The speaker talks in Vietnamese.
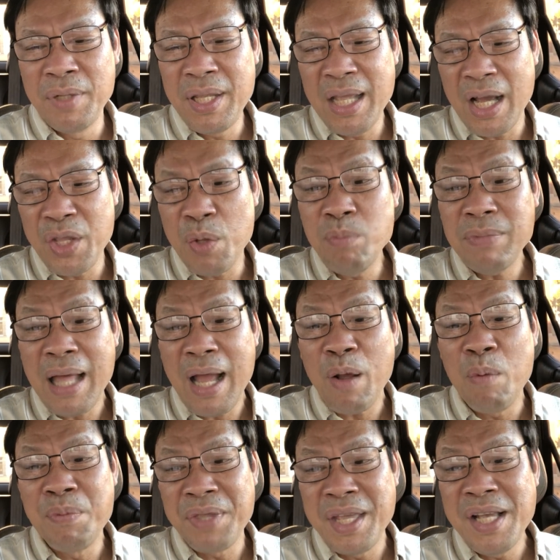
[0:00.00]
bây giờ chúng ta
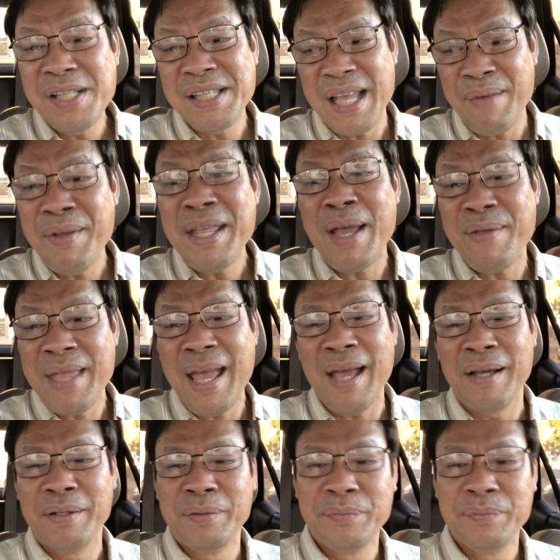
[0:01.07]
cùng chia sẻ với nhau nha